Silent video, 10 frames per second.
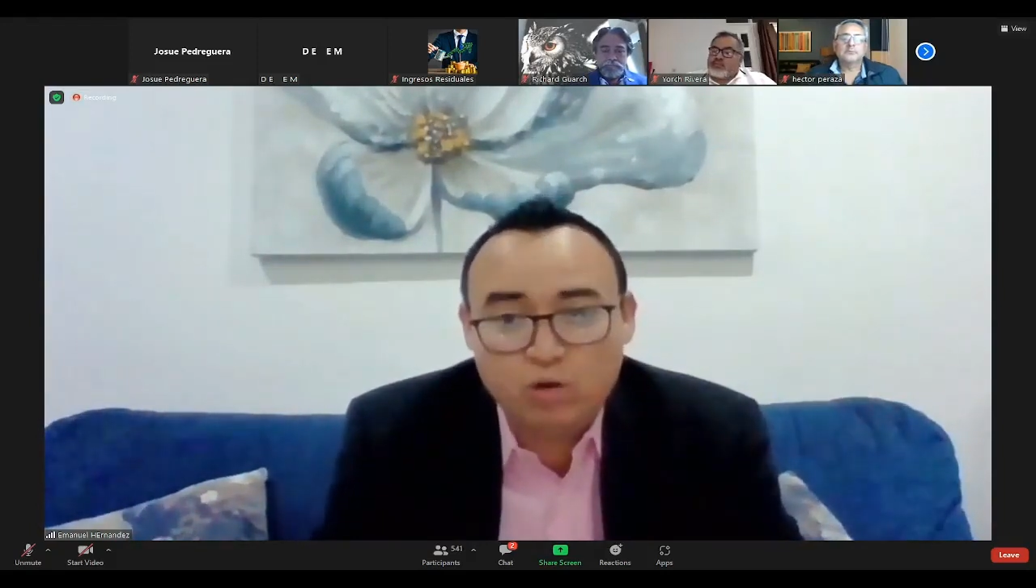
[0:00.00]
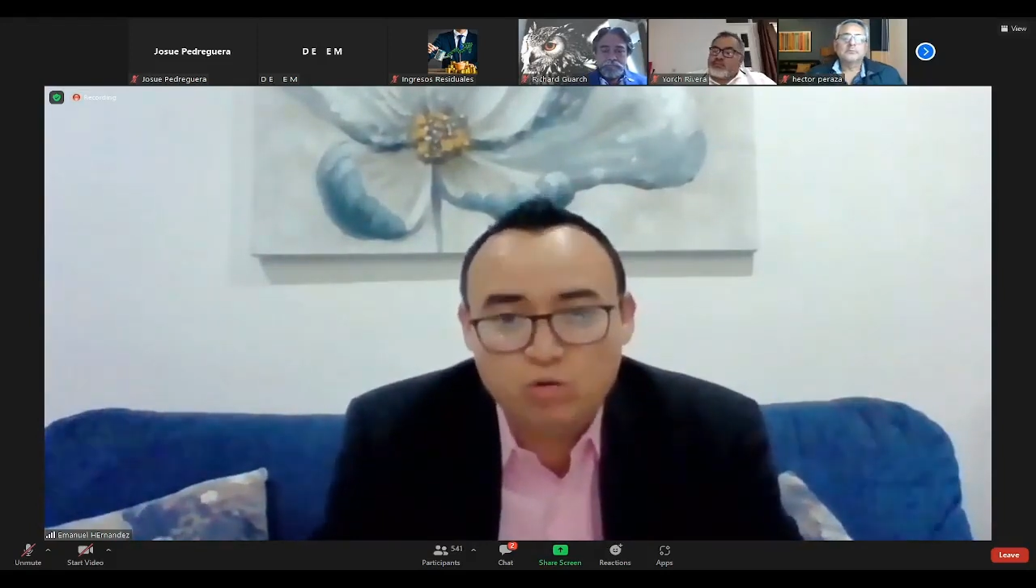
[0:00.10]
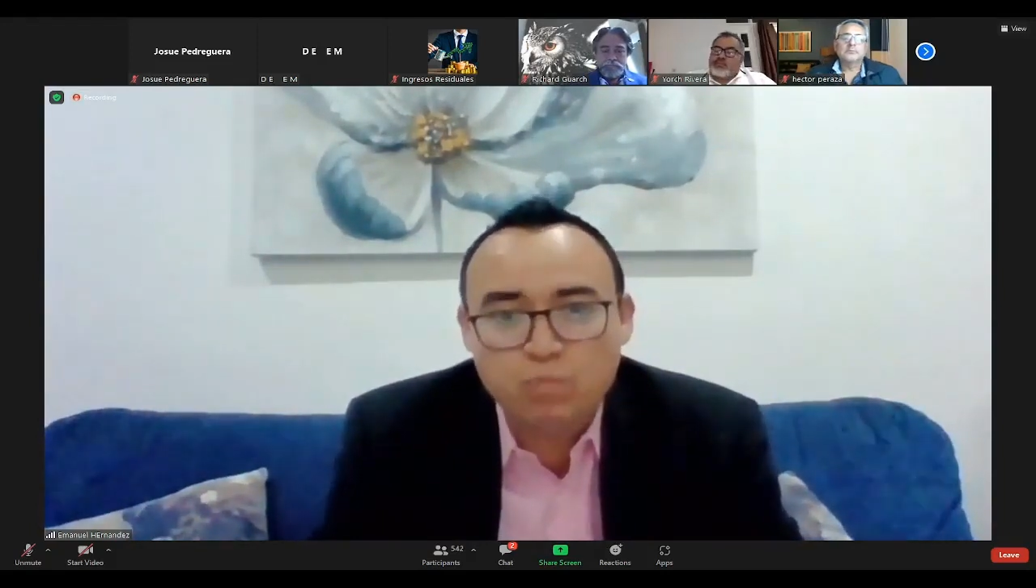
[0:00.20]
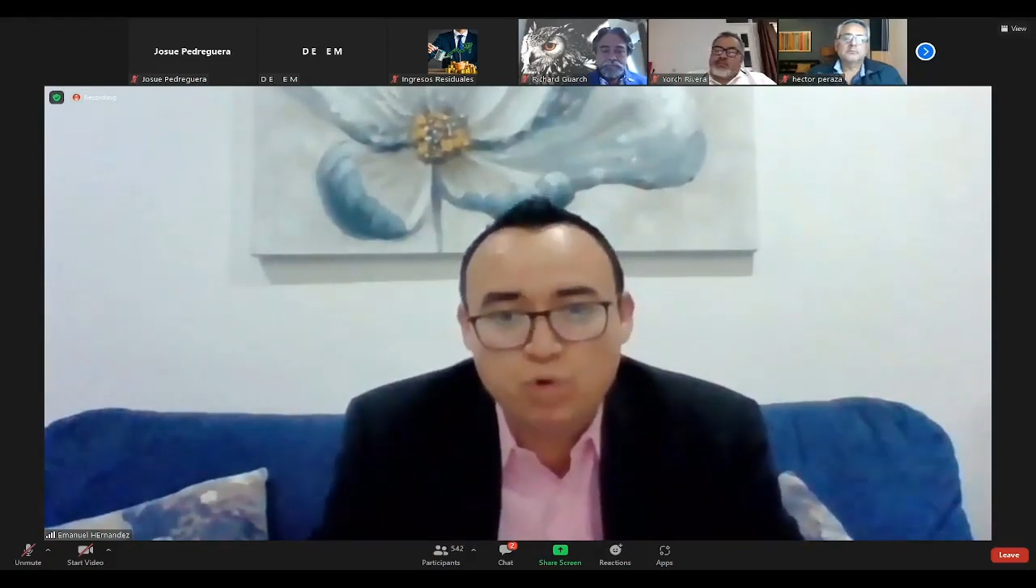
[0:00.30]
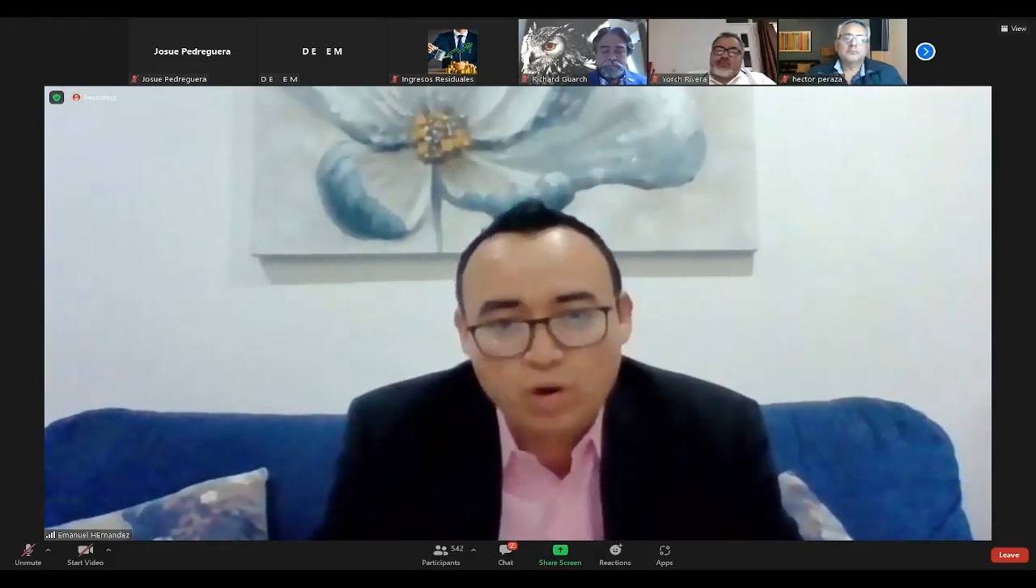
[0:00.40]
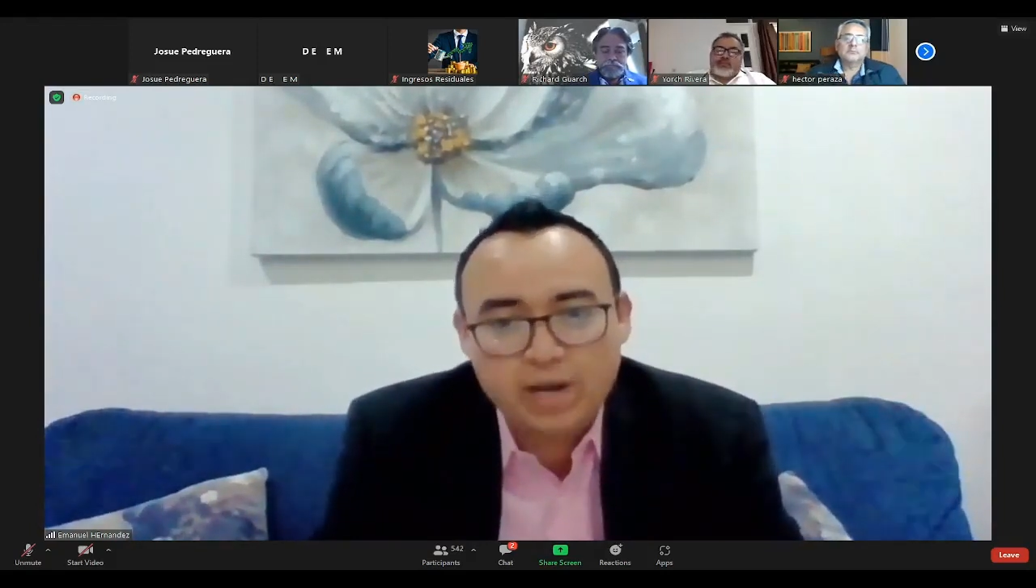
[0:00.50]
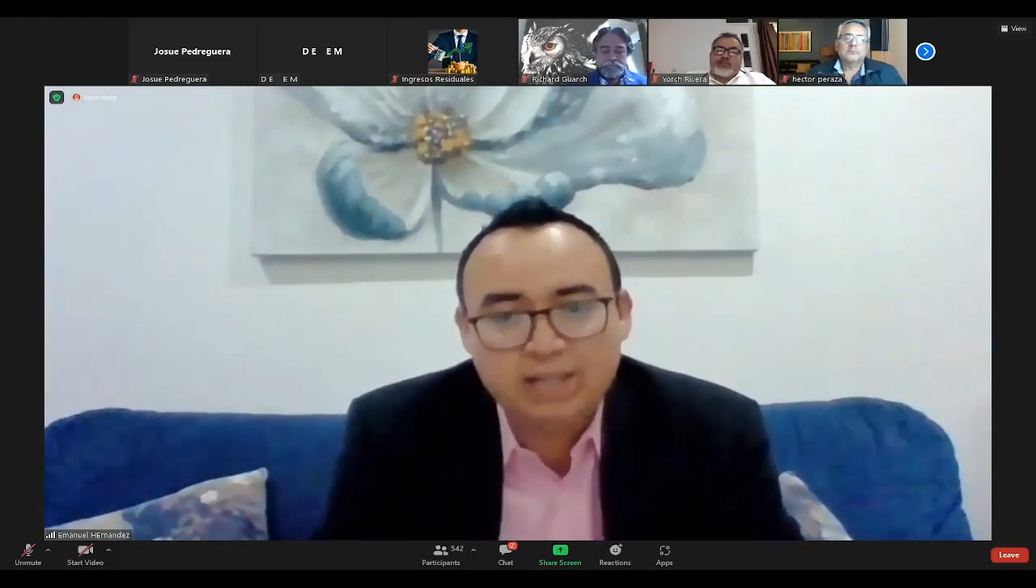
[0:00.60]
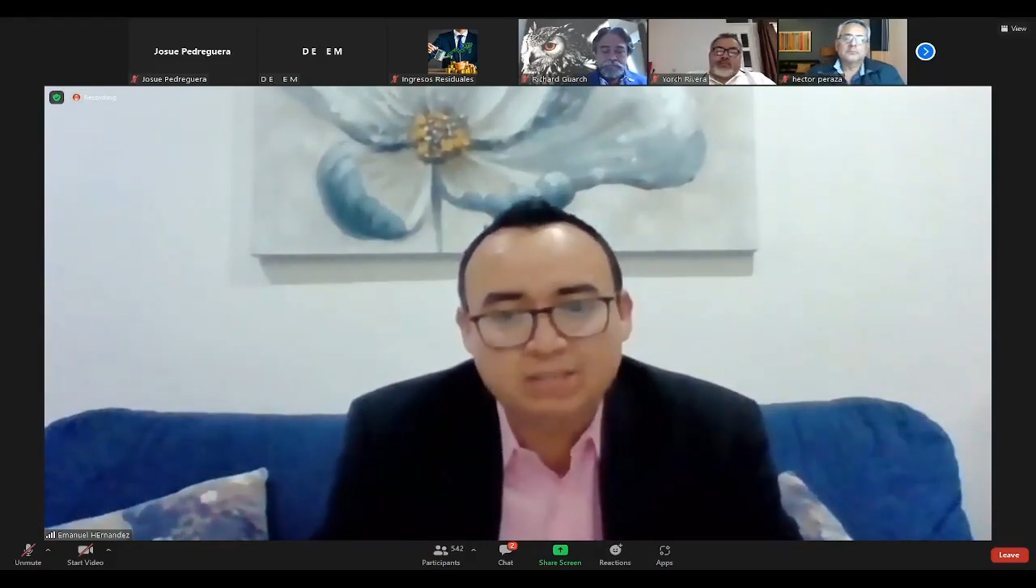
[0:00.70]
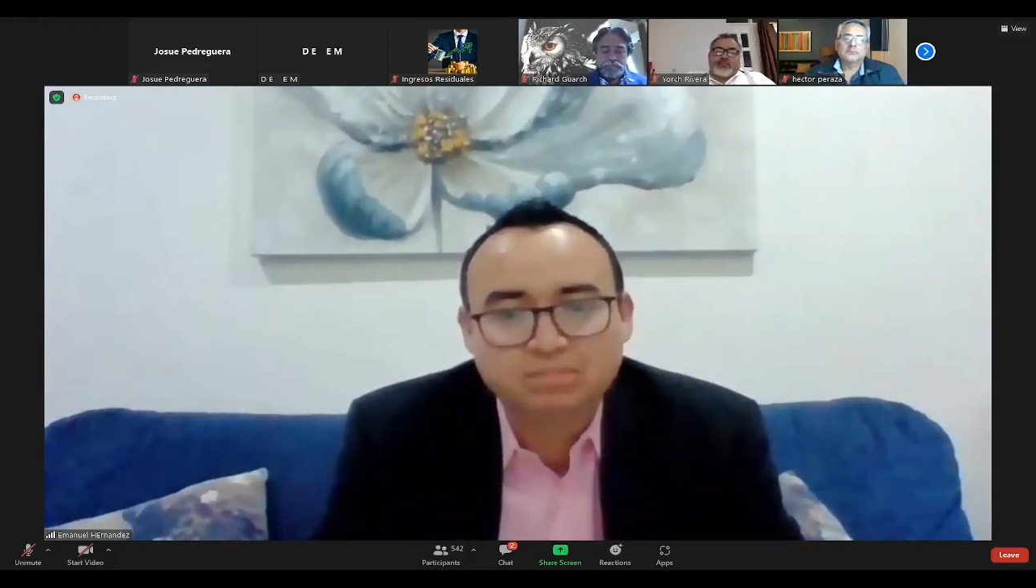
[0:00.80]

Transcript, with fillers: con un broker